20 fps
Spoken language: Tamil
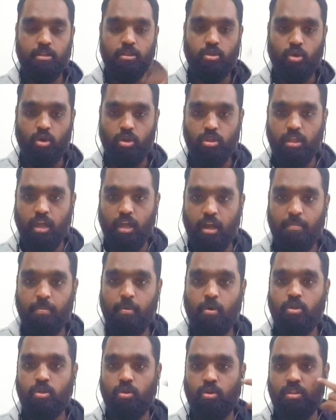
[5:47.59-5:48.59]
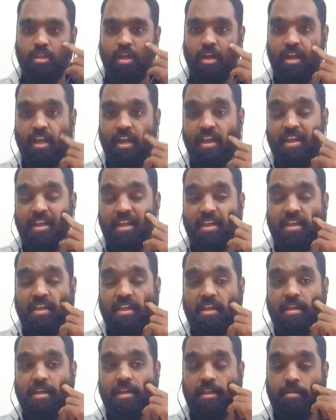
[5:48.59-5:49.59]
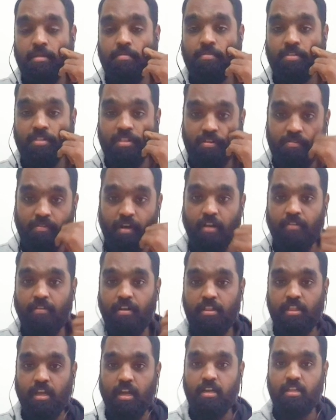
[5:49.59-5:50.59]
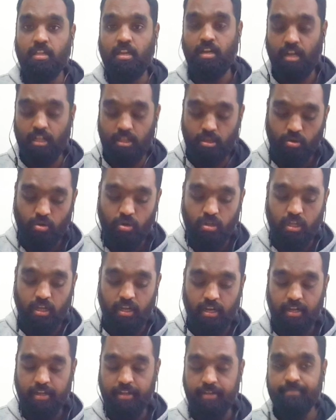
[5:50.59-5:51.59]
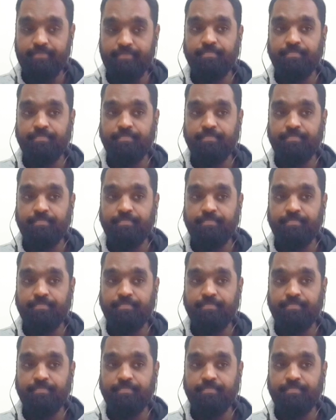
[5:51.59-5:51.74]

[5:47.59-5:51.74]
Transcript: தொடுத்தாங்க போர் தொடுத்தாங்க இன்னும் வந்து வான்வழி தாக்குதல் நடந்து கொண்டுதான் இருக்கு